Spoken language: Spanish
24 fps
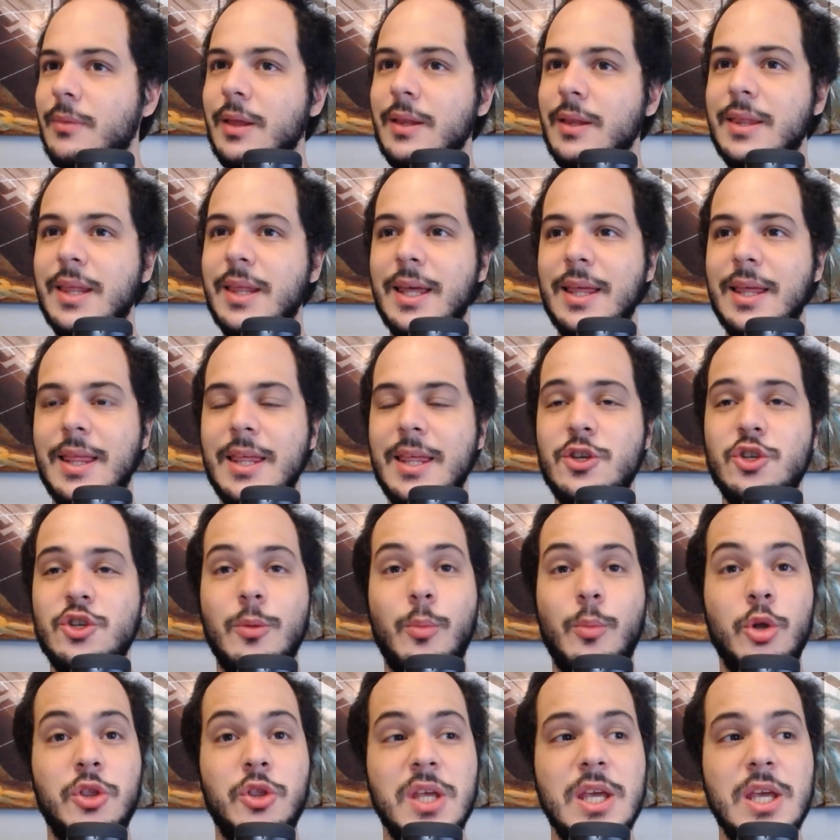de, dicho
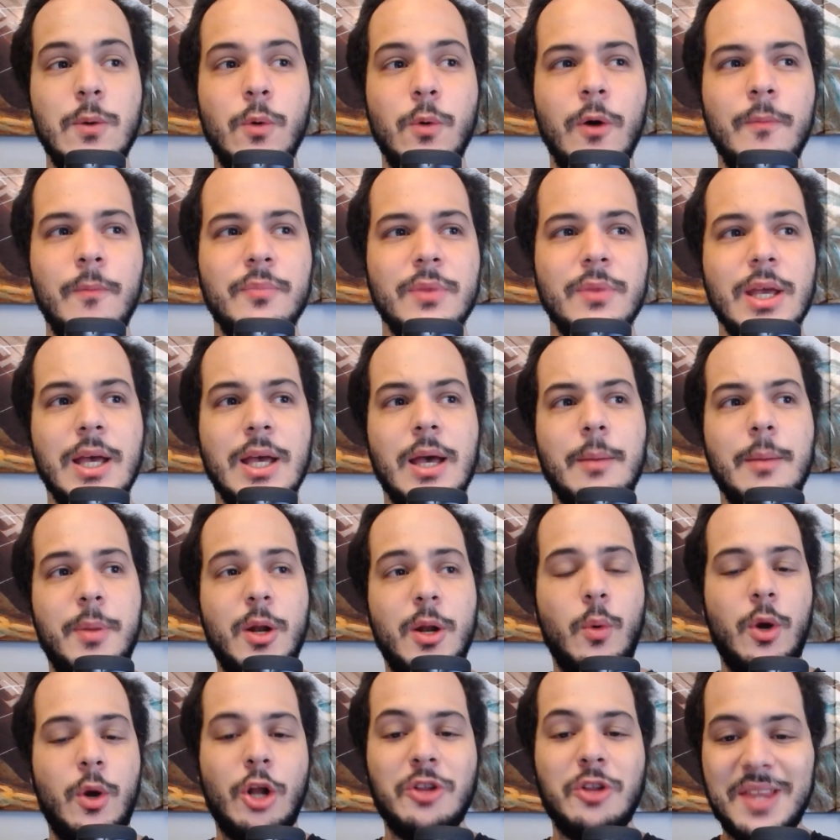motivo. Pero
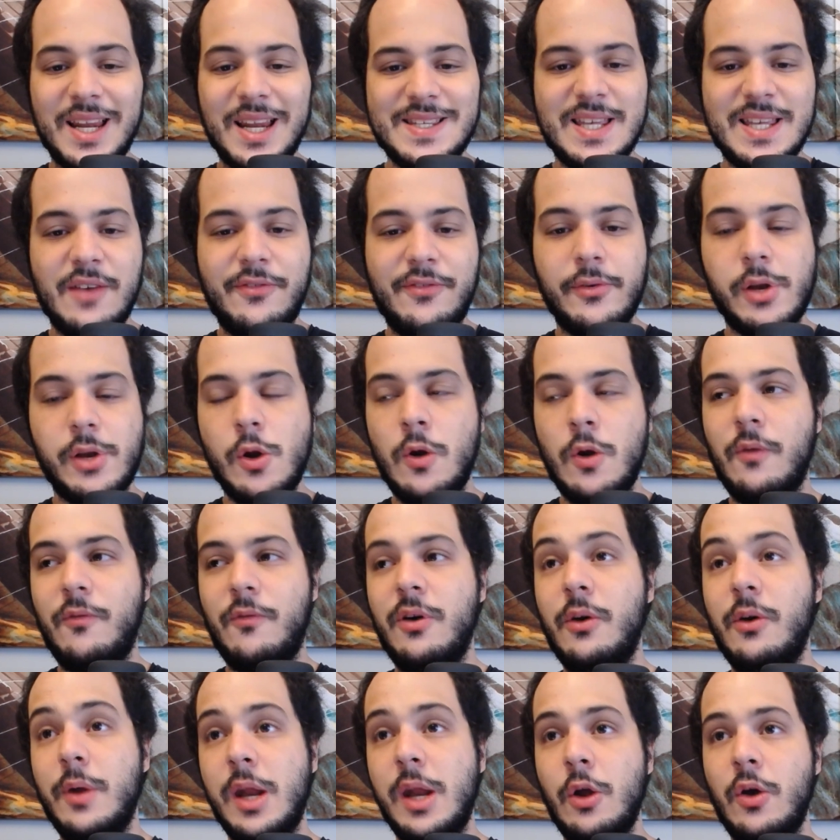bueno, 13 de
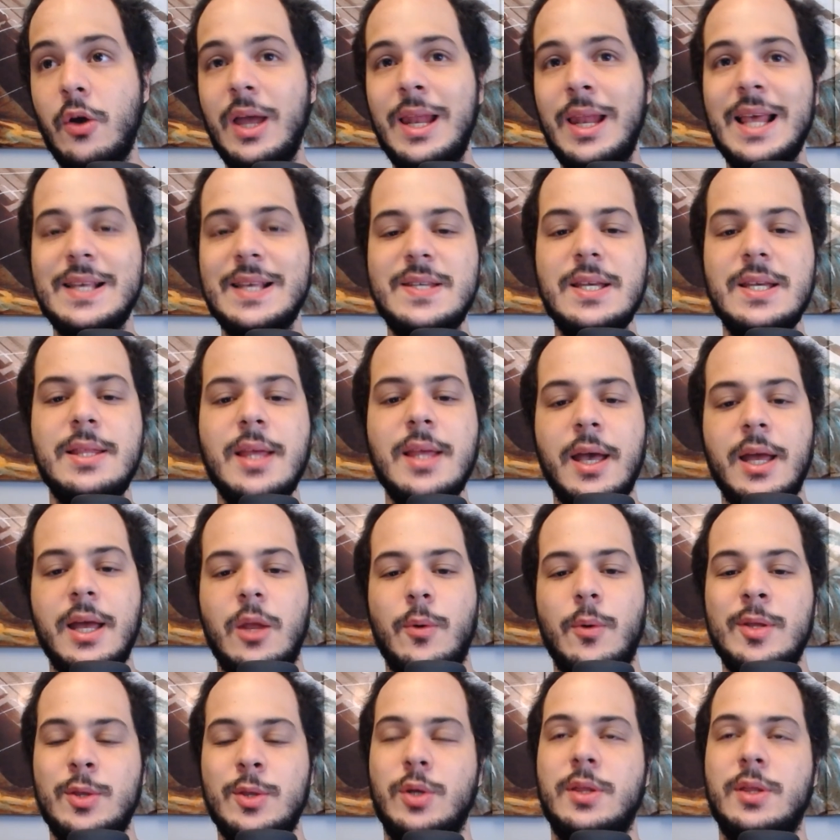febrero, es la cita, el
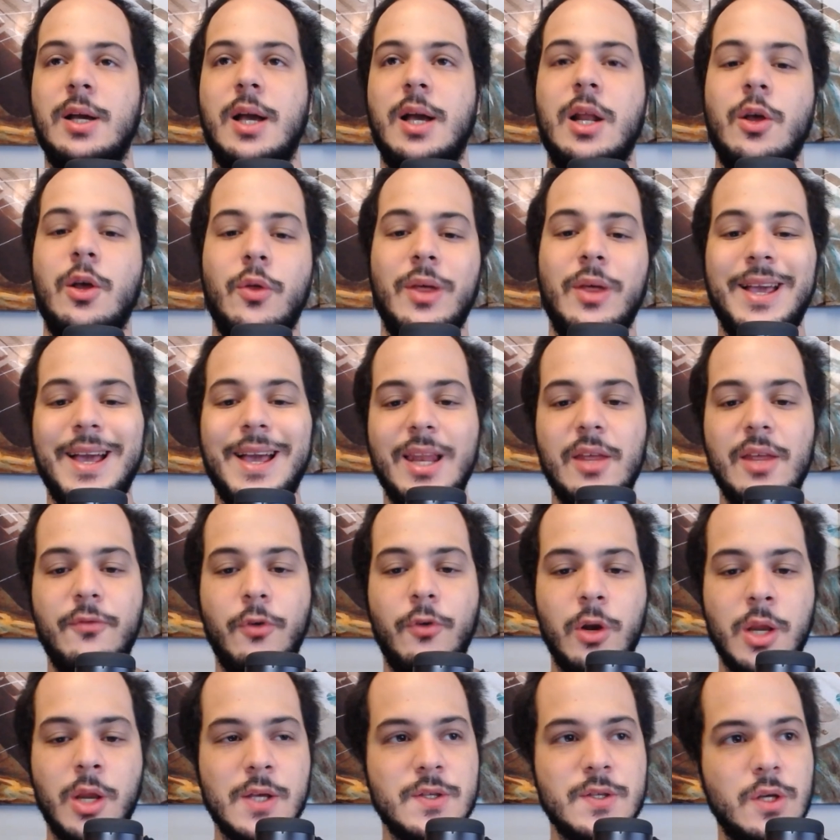evento está a cargo de
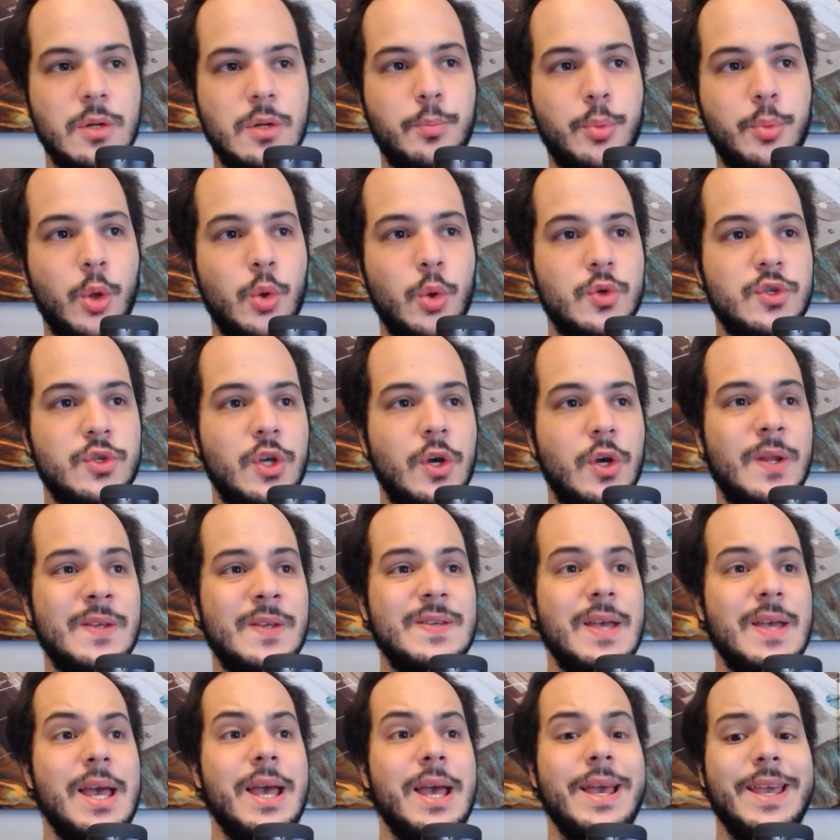California Sun Producciones
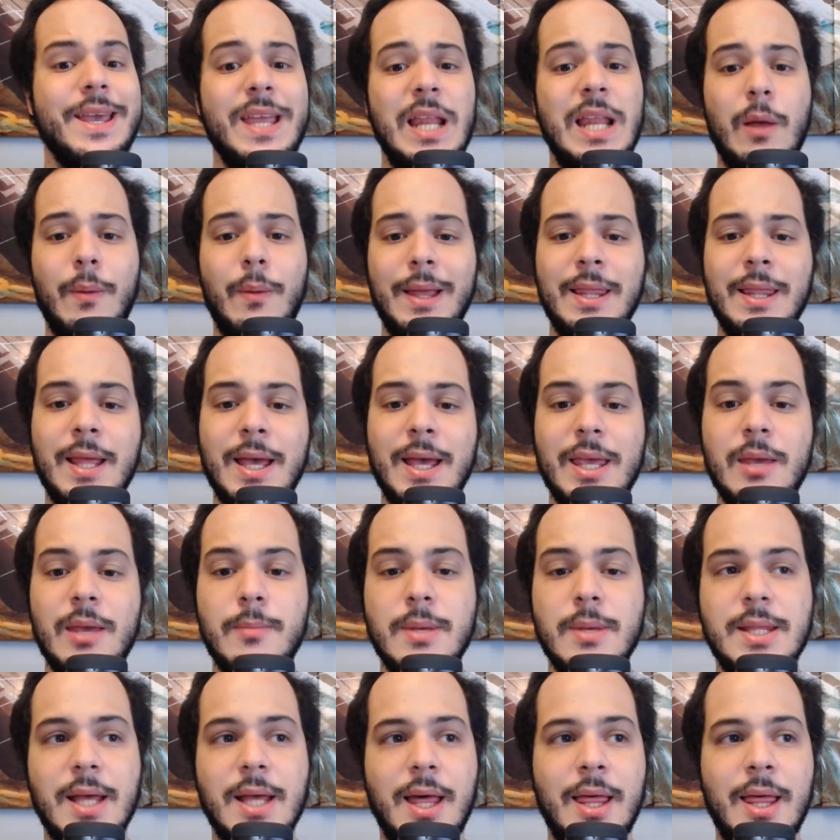y la banda
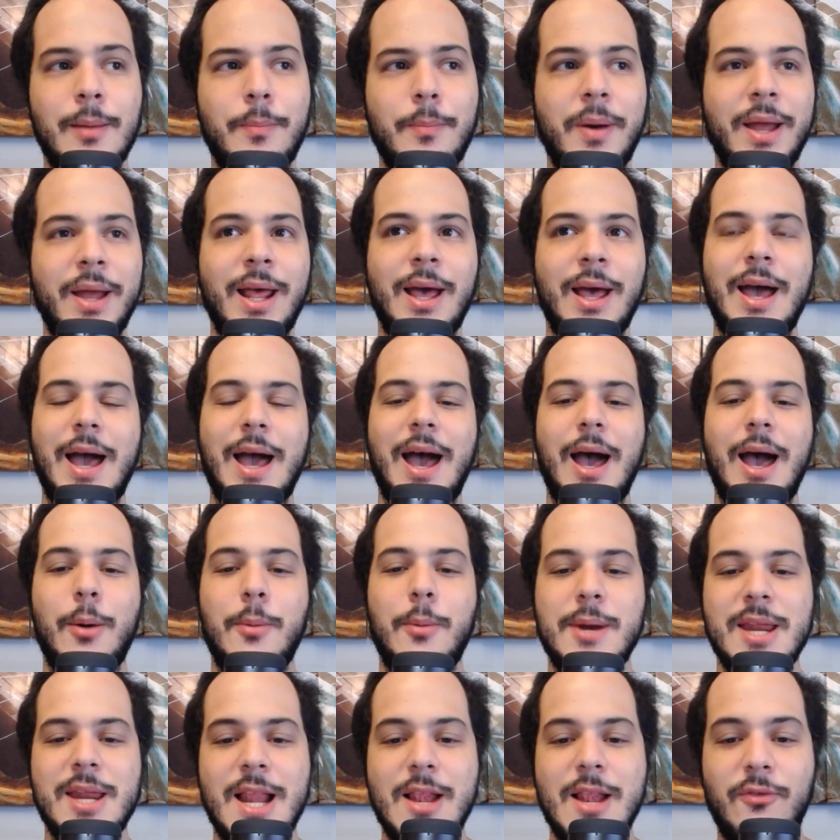invitada para
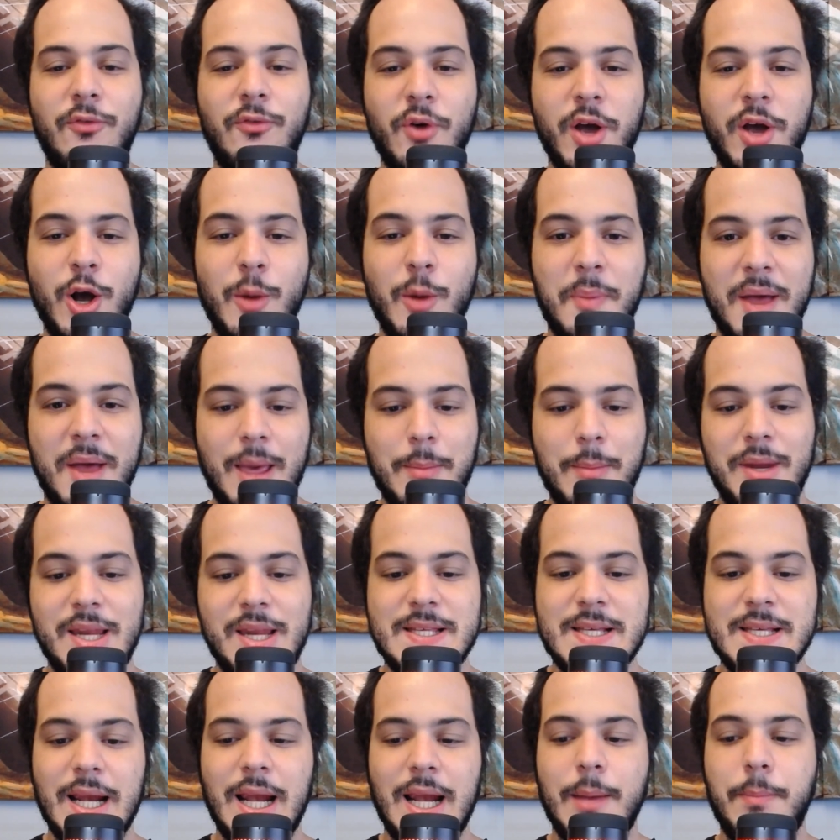abrir el fuego, para
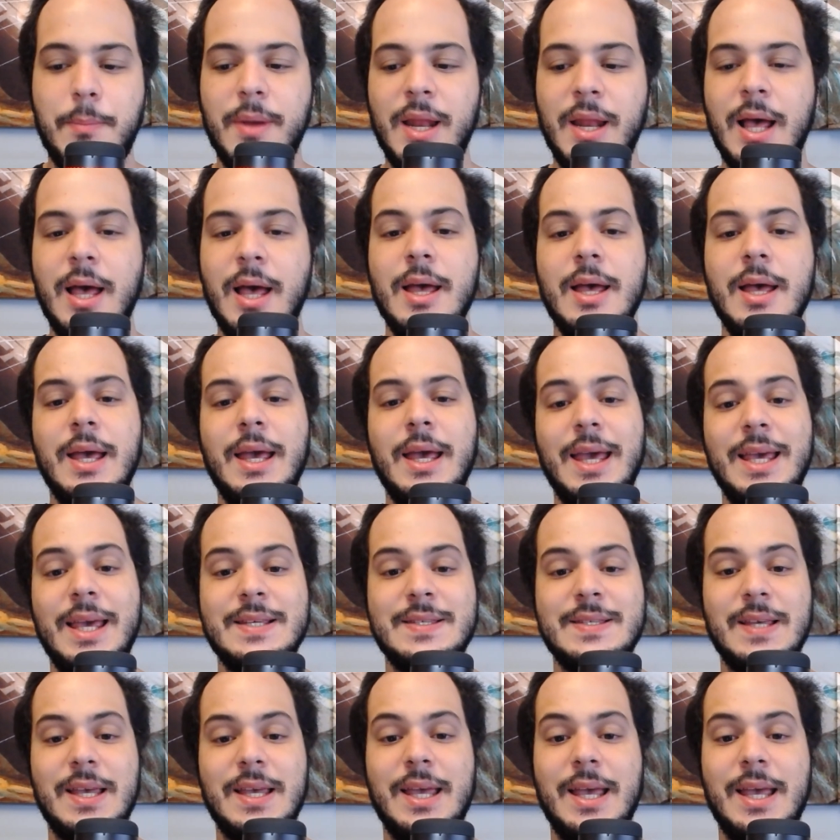amenizar la espera,
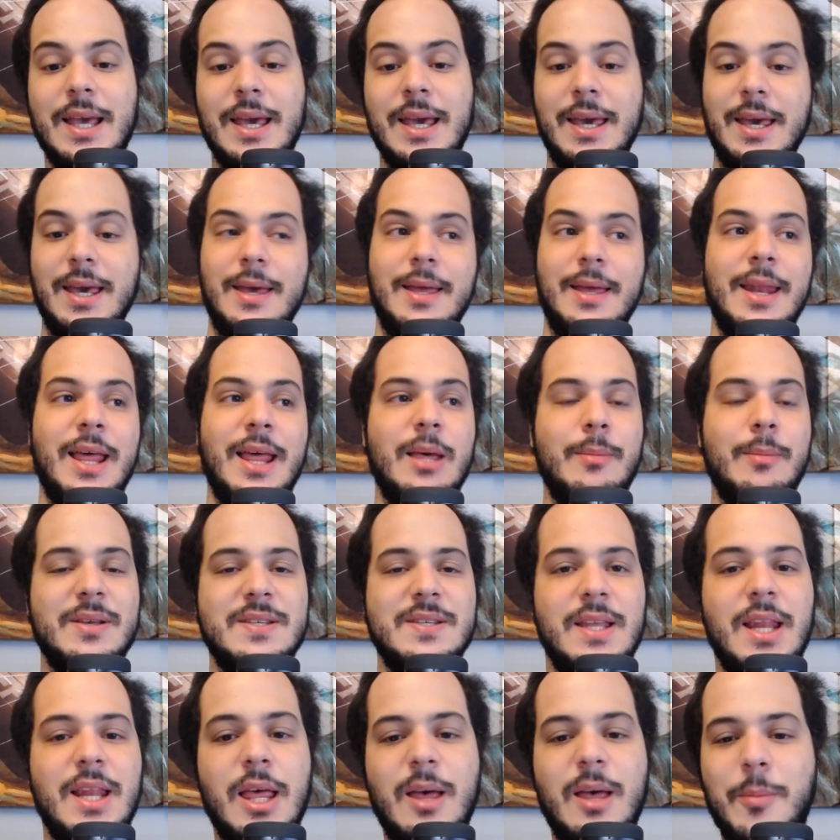es eh, nada
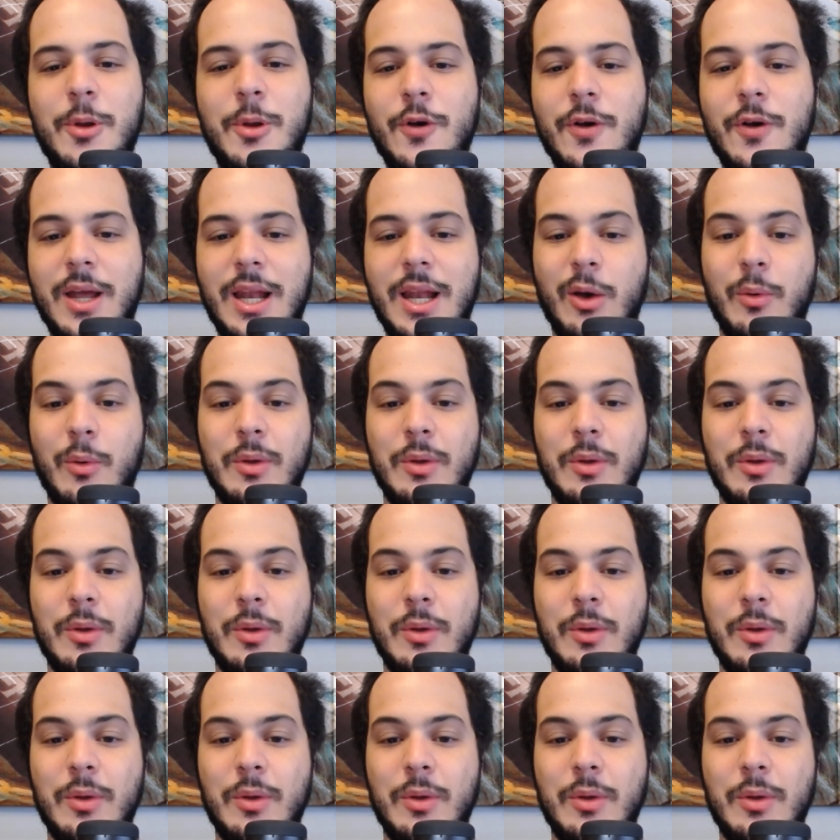más y nada menos que la